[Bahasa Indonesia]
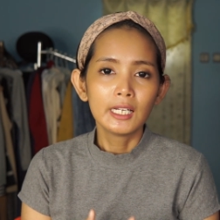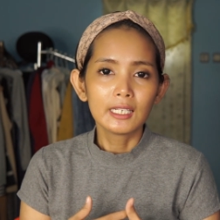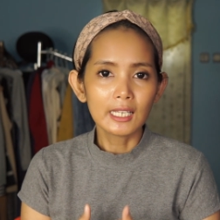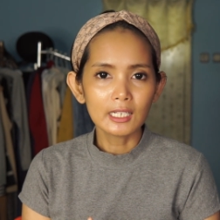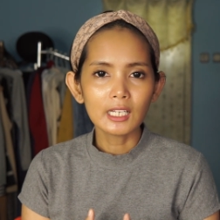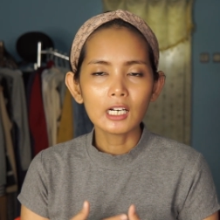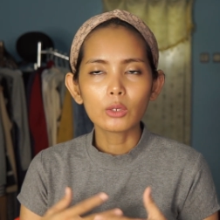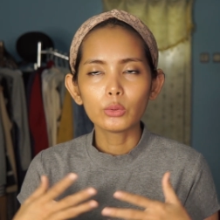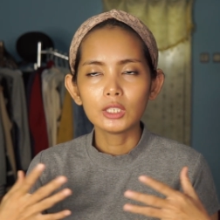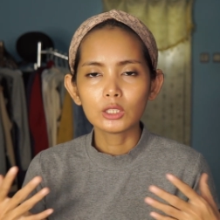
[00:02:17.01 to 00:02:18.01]
dan
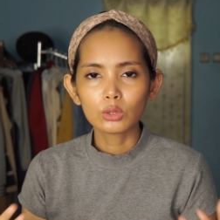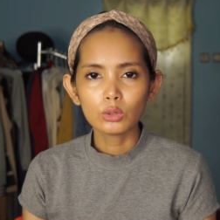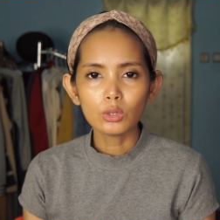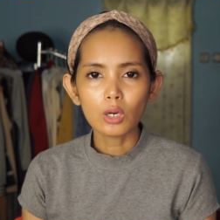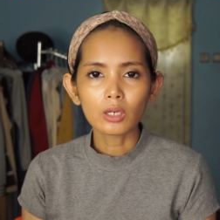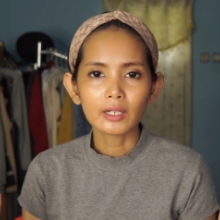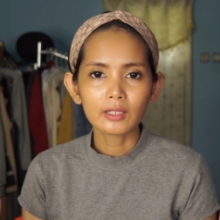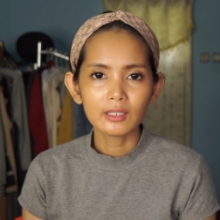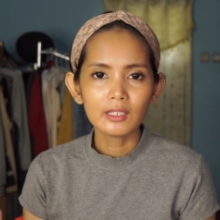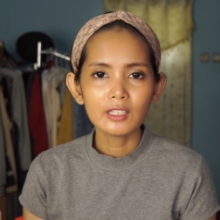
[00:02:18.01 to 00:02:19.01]
aku itu
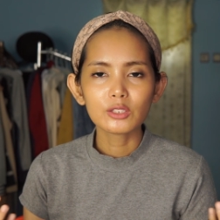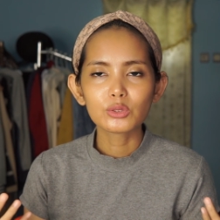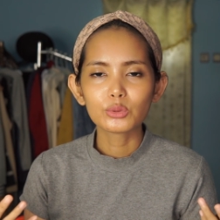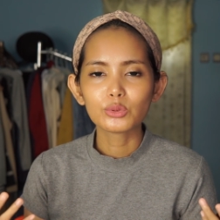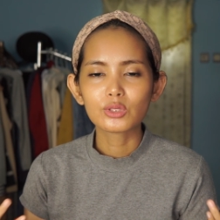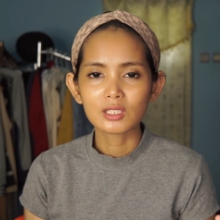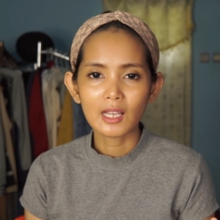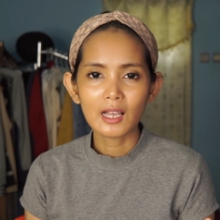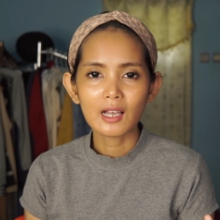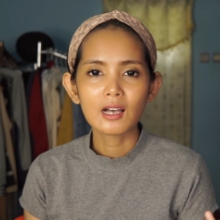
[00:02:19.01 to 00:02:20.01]
orangnya yang
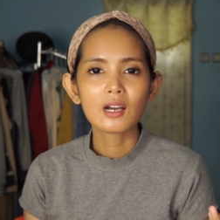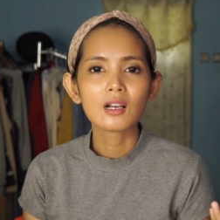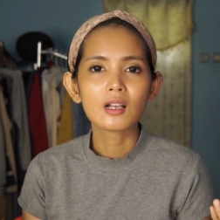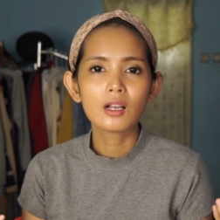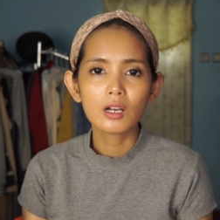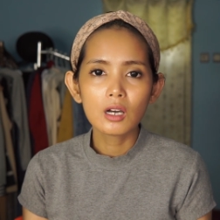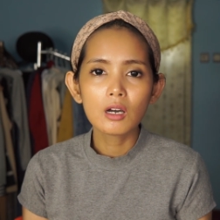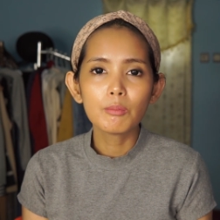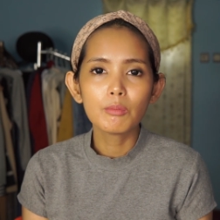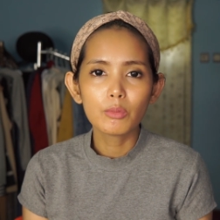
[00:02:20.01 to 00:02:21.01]
susah
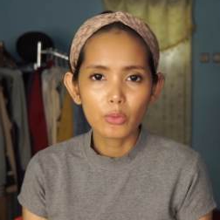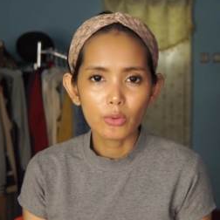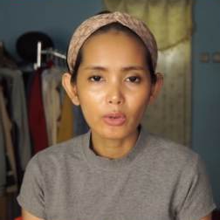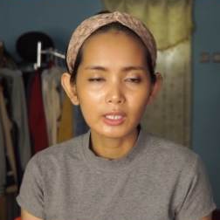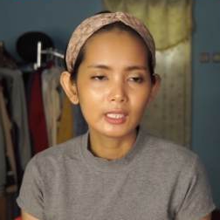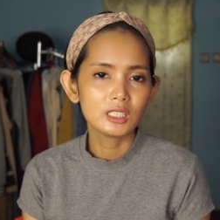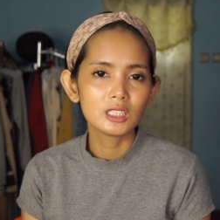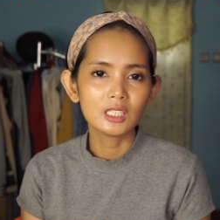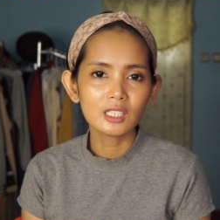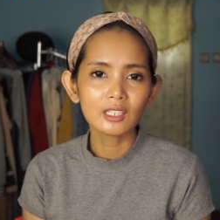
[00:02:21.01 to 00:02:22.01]
gemuk nah di
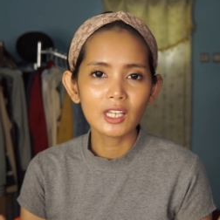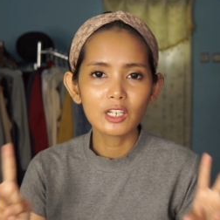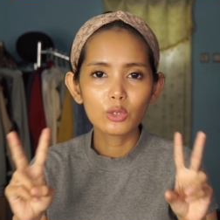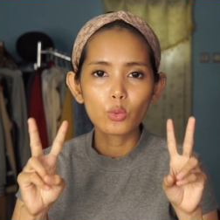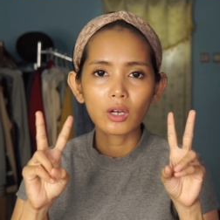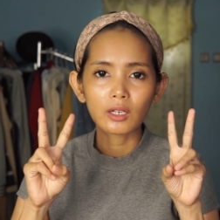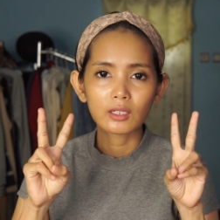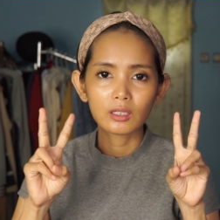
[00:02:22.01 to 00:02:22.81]
sini kan ada dua